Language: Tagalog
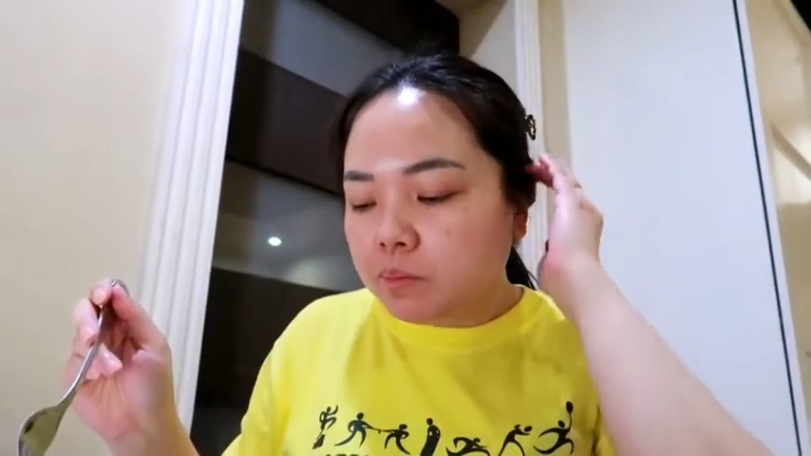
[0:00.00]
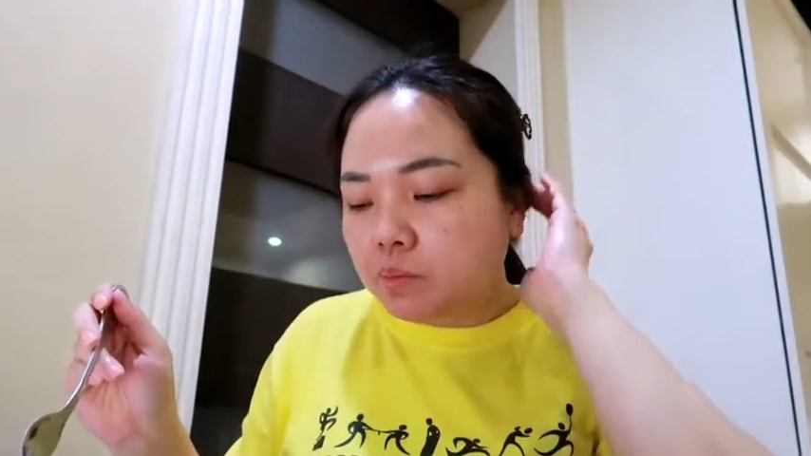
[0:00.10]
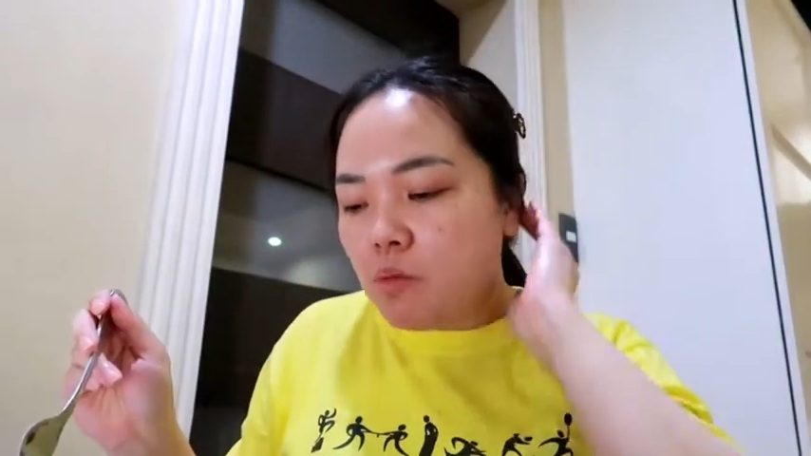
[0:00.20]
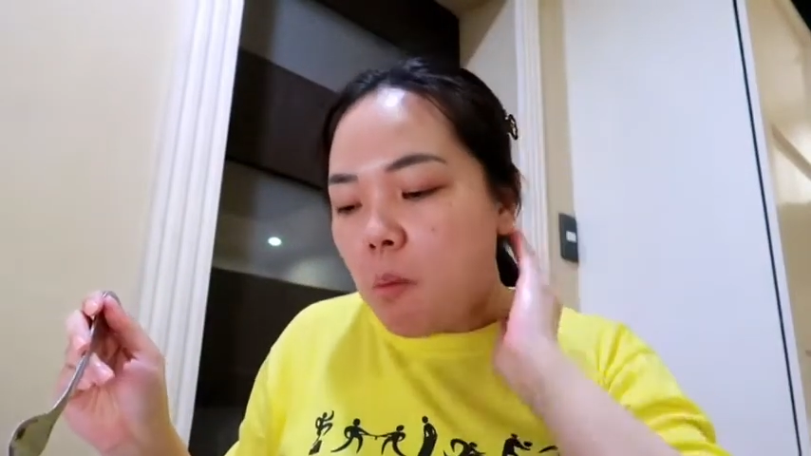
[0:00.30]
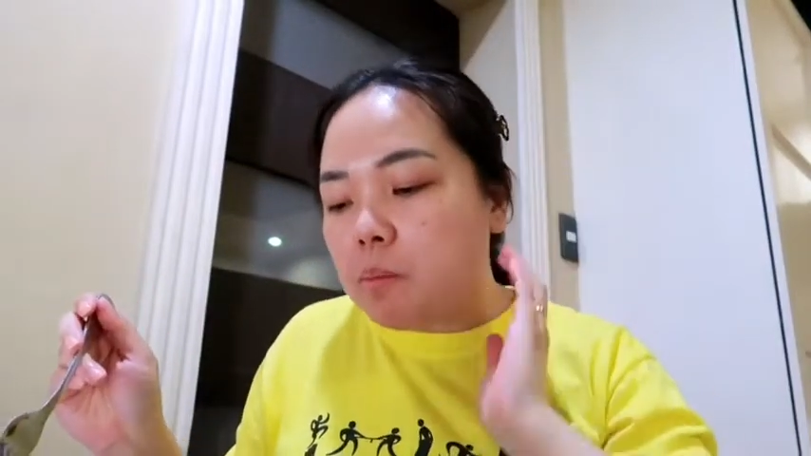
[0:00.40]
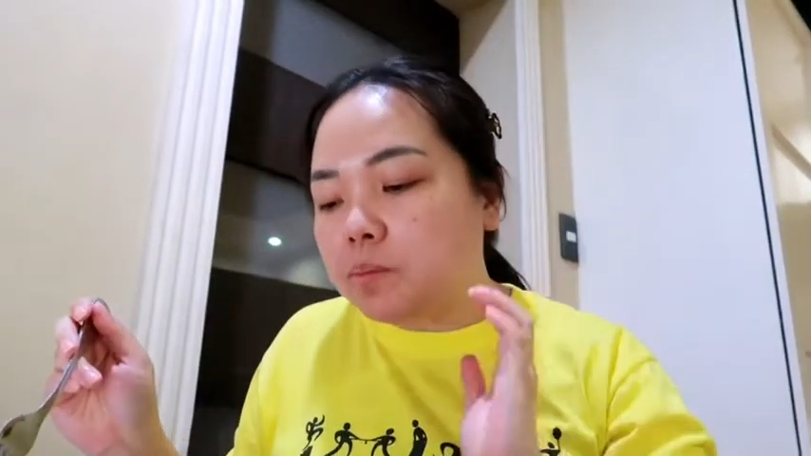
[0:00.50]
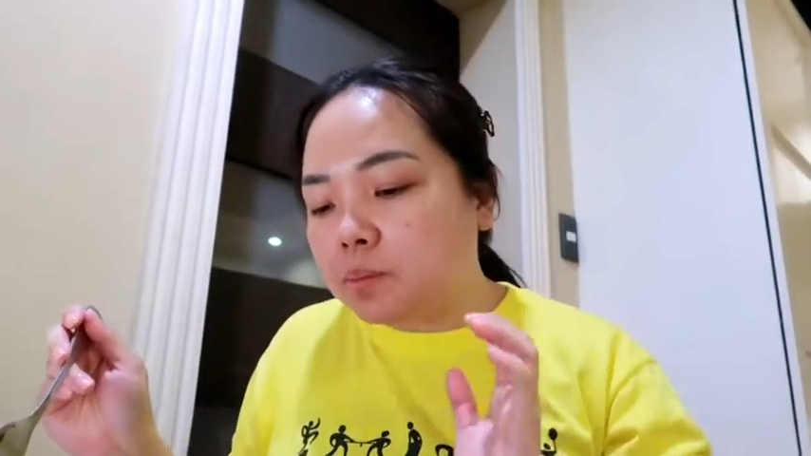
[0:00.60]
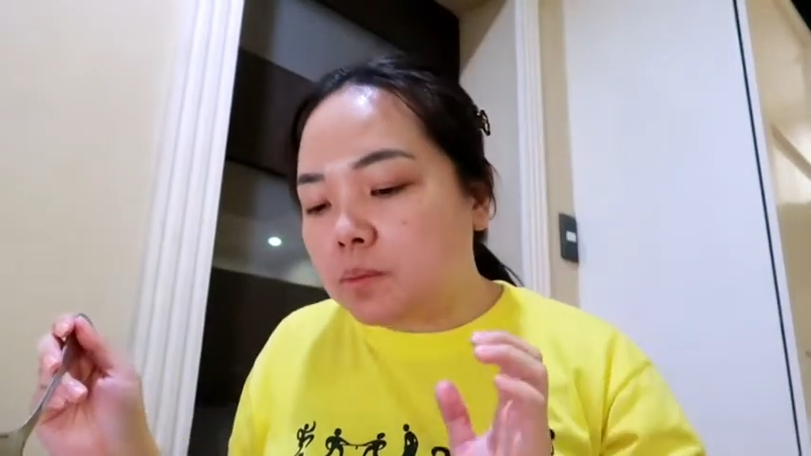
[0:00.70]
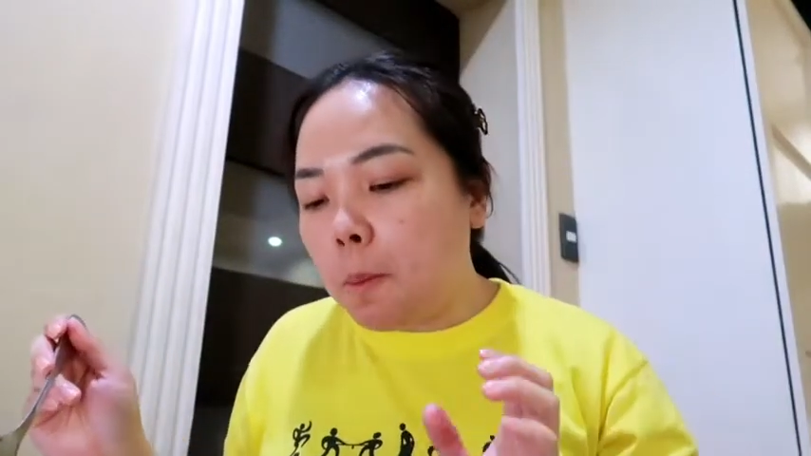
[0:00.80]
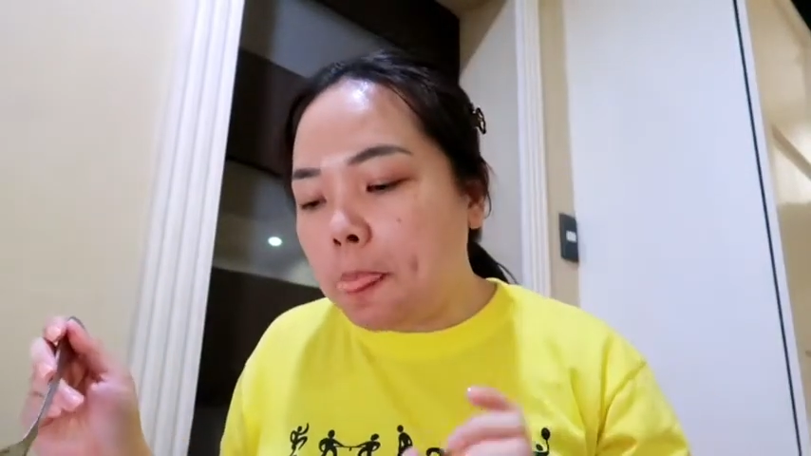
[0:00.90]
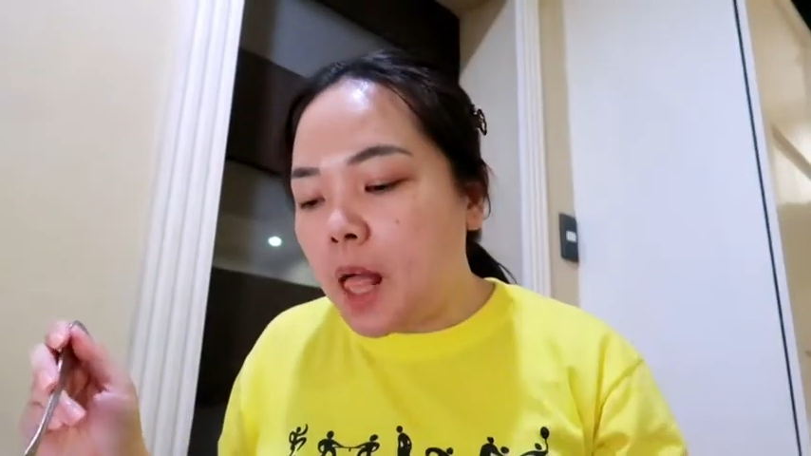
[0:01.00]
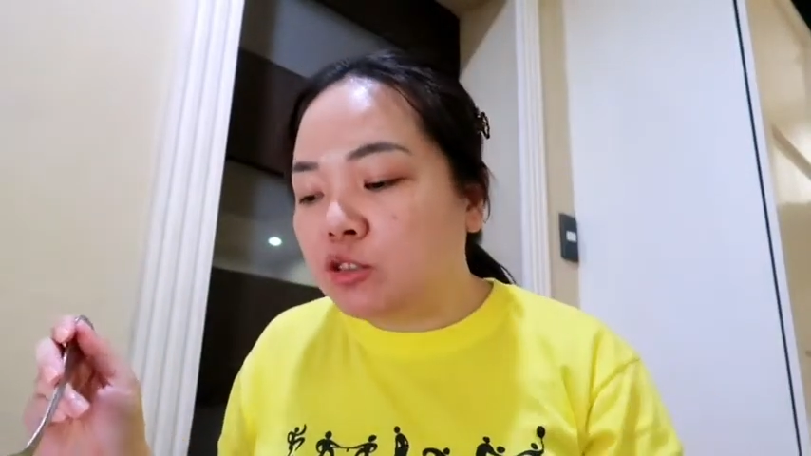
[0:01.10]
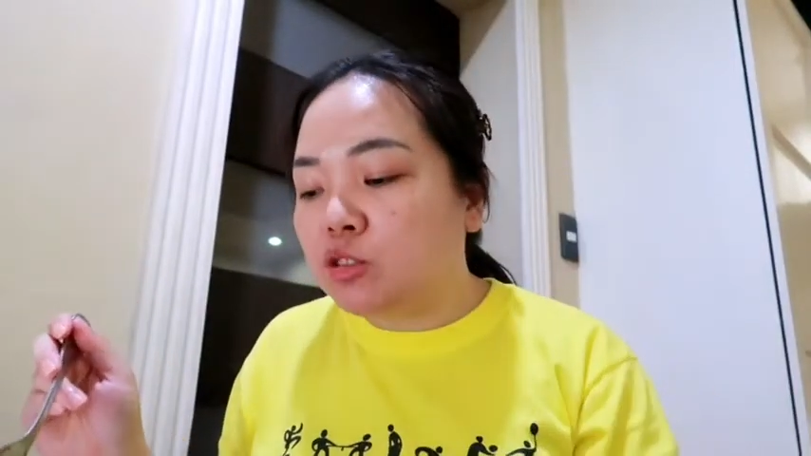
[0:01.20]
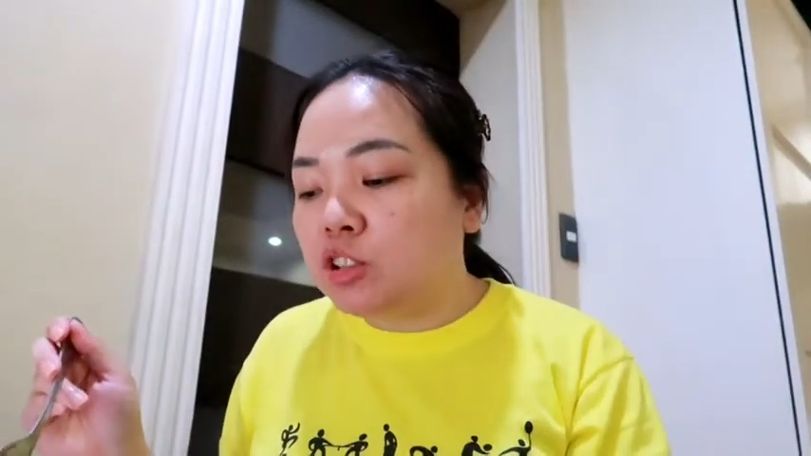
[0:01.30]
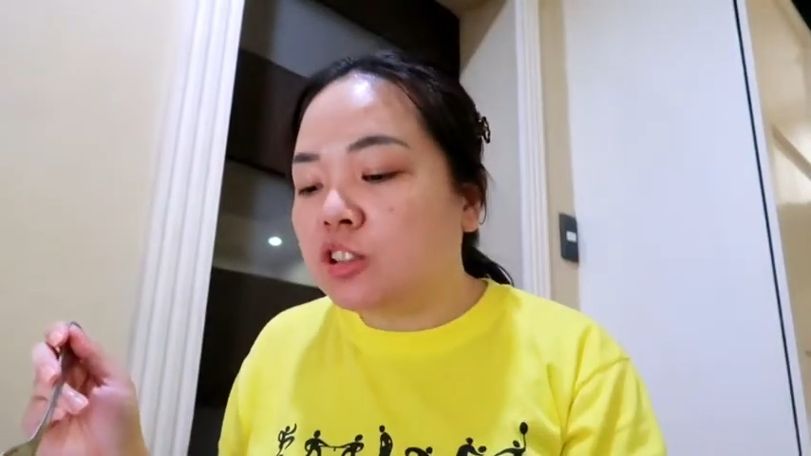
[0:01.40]
Mmm.
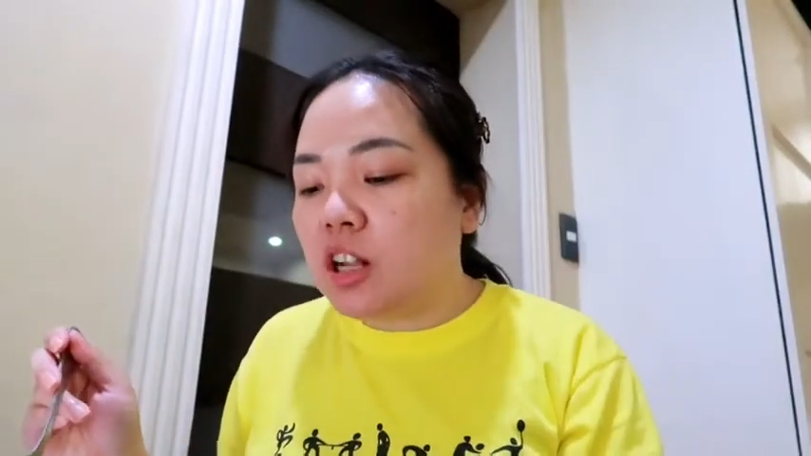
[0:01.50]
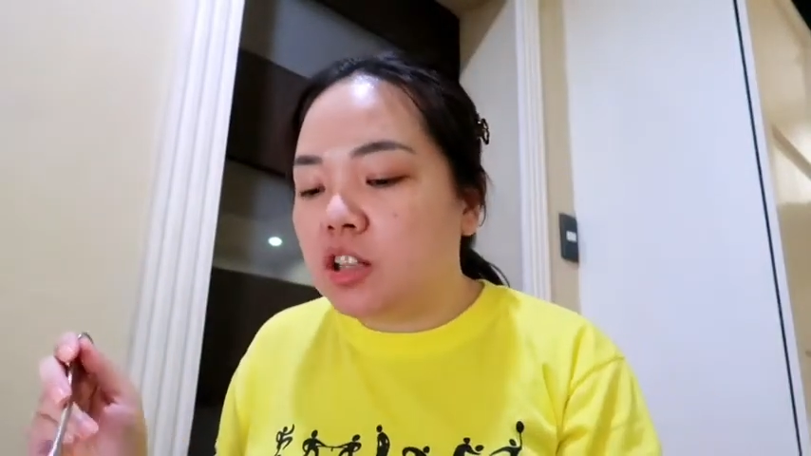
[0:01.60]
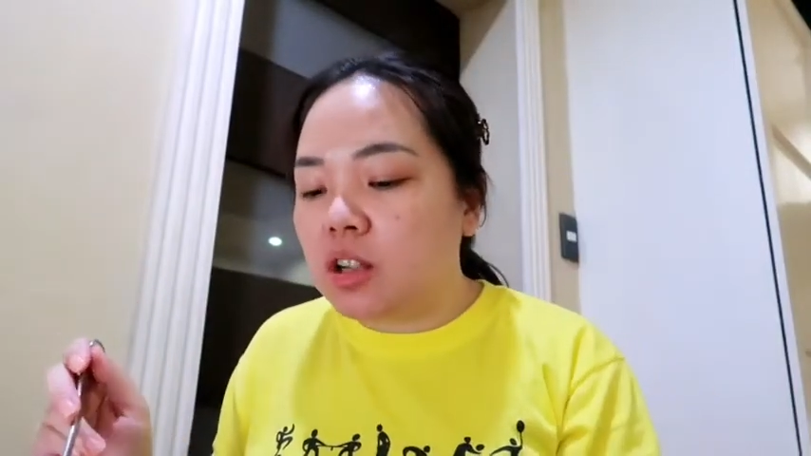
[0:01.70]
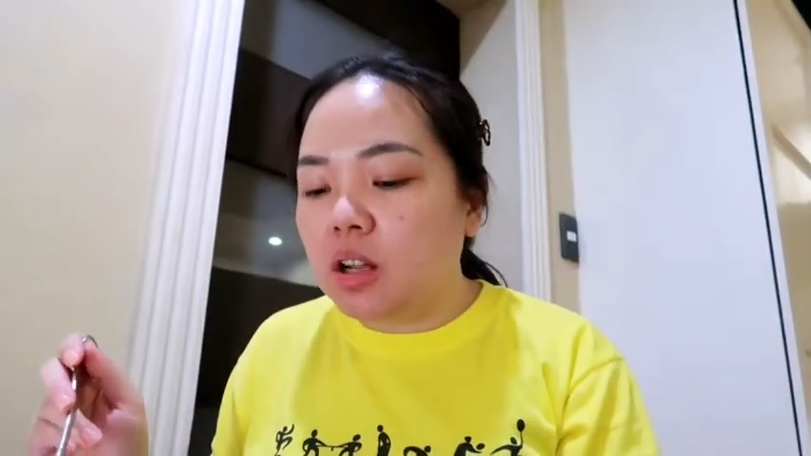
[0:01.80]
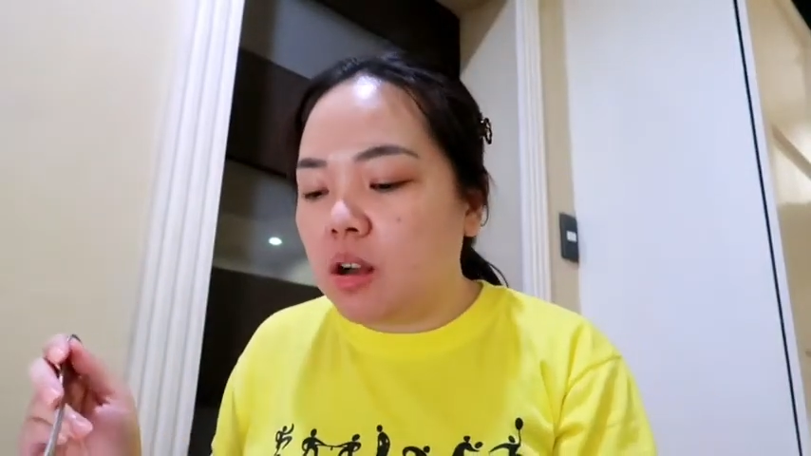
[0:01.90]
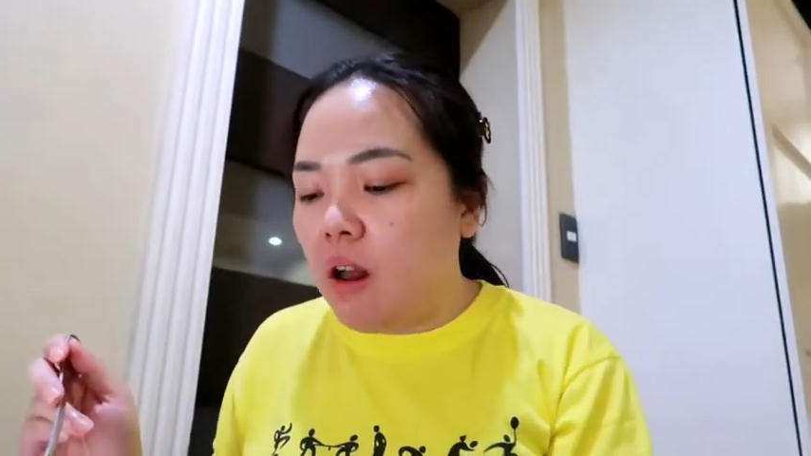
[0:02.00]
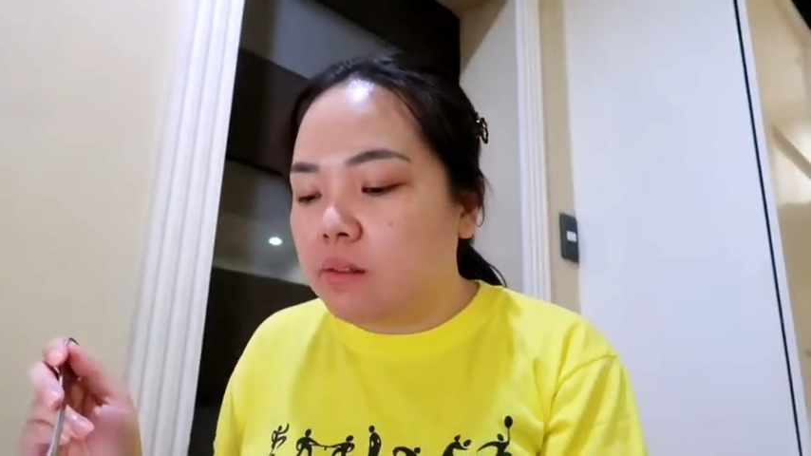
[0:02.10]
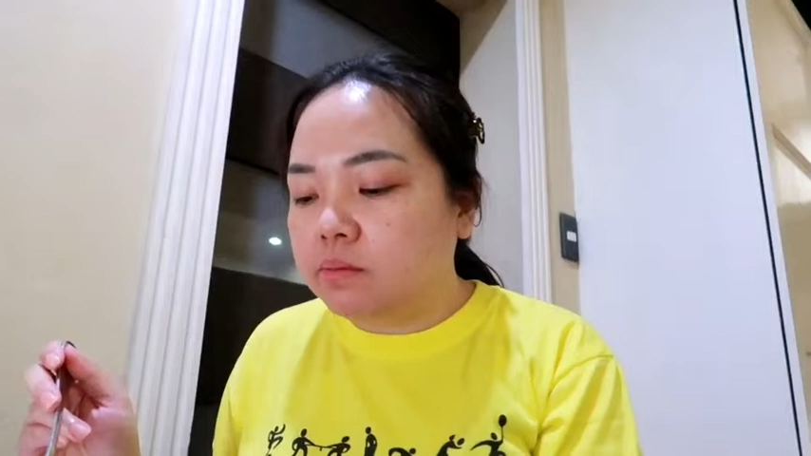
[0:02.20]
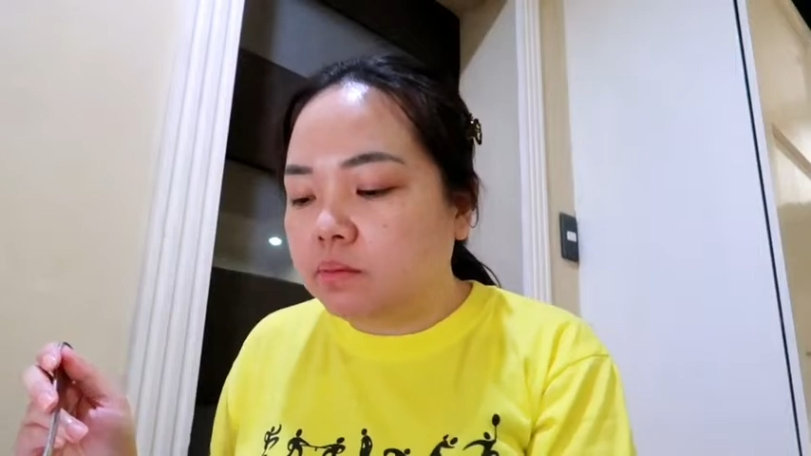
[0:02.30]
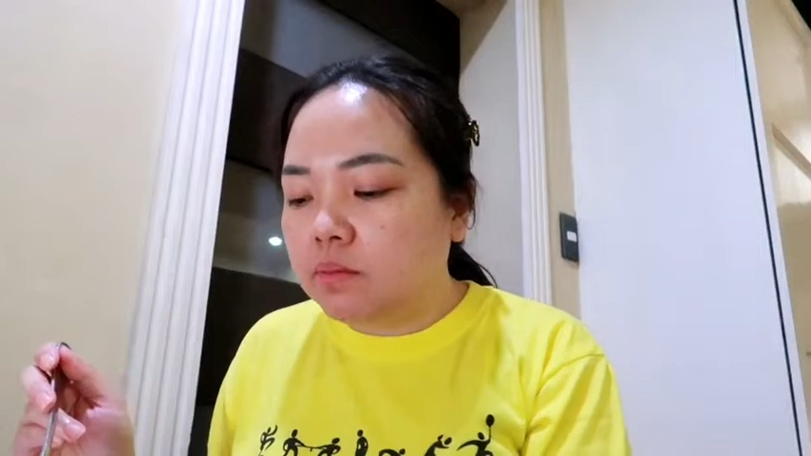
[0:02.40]
Actually, sa salad talaga,